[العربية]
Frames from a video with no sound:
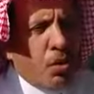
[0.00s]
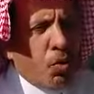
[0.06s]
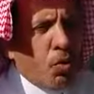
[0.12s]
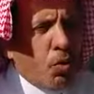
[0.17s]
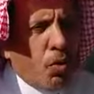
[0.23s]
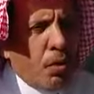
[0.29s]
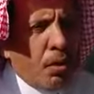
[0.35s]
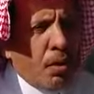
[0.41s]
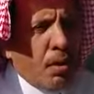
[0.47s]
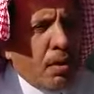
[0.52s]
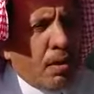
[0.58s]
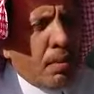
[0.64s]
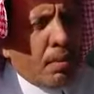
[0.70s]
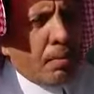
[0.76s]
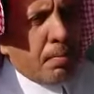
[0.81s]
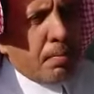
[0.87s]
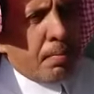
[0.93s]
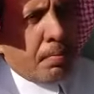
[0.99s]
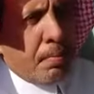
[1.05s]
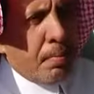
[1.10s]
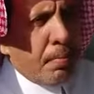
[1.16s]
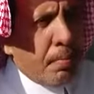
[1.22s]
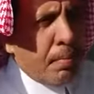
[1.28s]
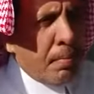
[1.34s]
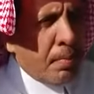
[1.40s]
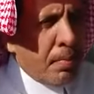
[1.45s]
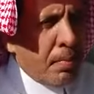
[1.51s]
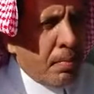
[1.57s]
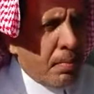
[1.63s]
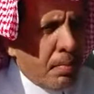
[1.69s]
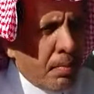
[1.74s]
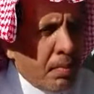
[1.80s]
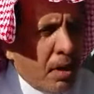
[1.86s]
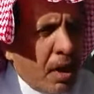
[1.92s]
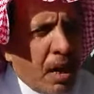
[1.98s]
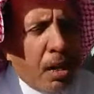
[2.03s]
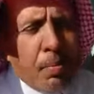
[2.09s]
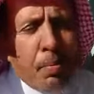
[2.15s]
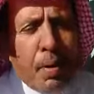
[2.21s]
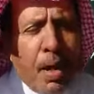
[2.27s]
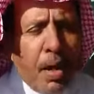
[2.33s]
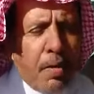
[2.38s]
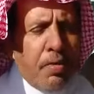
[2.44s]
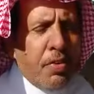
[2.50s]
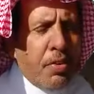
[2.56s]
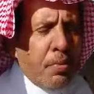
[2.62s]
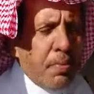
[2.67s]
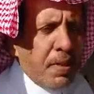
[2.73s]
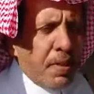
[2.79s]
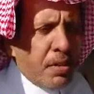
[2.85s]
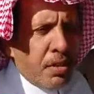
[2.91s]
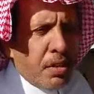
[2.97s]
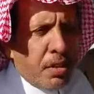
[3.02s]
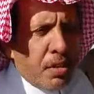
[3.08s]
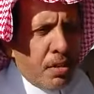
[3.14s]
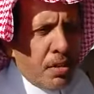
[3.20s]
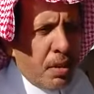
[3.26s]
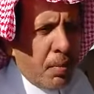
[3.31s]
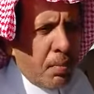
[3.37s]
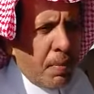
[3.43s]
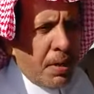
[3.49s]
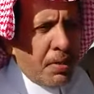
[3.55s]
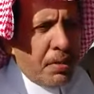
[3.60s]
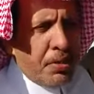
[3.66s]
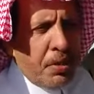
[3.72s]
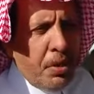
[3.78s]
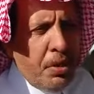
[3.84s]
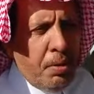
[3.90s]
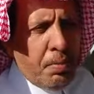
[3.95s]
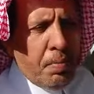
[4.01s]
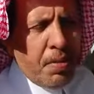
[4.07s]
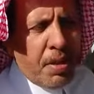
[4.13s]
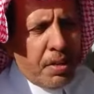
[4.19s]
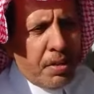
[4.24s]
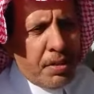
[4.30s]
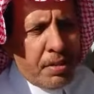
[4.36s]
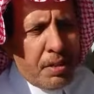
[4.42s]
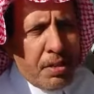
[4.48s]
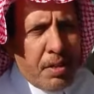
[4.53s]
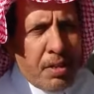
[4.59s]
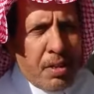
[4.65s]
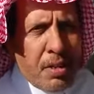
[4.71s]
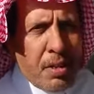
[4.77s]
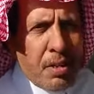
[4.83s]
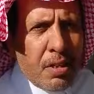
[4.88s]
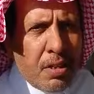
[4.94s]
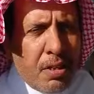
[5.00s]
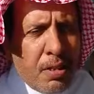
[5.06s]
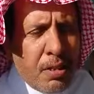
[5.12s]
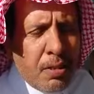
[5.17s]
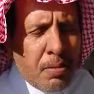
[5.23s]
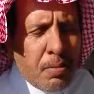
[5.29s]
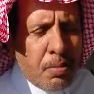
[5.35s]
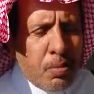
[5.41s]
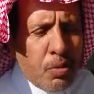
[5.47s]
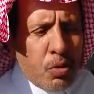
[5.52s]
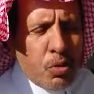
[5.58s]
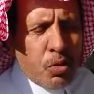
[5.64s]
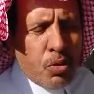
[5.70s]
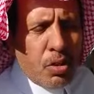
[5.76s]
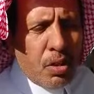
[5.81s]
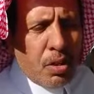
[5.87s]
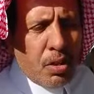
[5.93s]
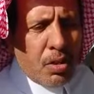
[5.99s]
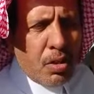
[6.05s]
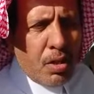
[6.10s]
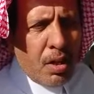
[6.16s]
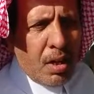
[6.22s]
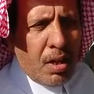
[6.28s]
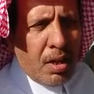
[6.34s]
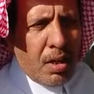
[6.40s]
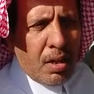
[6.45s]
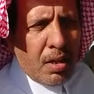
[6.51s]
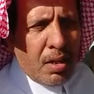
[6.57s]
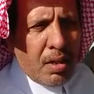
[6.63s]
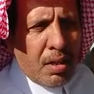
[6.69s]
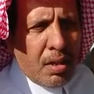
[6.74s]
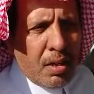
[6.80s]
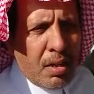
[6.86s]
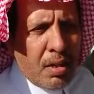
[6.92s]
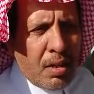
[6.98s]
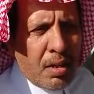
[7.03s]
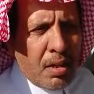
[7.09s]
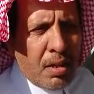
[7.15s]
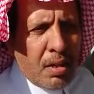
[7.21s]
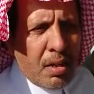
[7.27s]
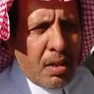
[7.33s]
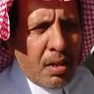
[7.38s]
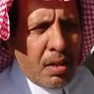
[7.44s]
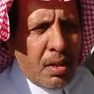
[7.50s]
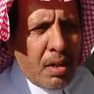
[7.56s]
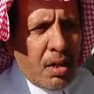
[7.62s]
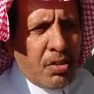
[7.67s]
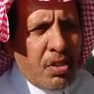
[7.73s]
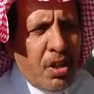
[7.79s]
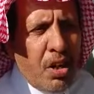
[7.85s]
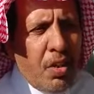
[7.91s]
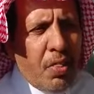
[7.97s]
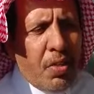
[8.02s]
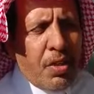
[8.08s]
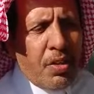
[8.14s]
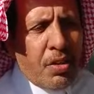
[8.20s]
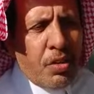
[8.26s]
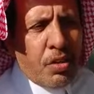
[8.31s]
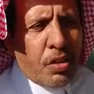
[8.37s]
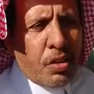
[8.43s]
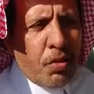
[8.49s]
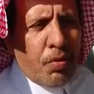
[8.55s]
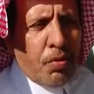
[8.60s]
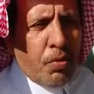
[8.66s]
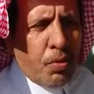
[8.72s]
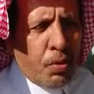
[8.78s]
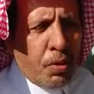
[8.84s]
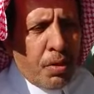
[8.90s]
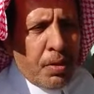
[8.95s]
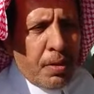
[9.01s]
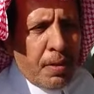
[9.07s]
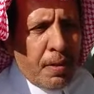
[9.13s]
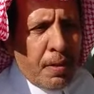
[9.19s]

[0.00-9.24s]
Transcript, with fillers: يقول ترى المال في بيت الردى ما يشعب ضي بيوت الردى لا ضي يطفونه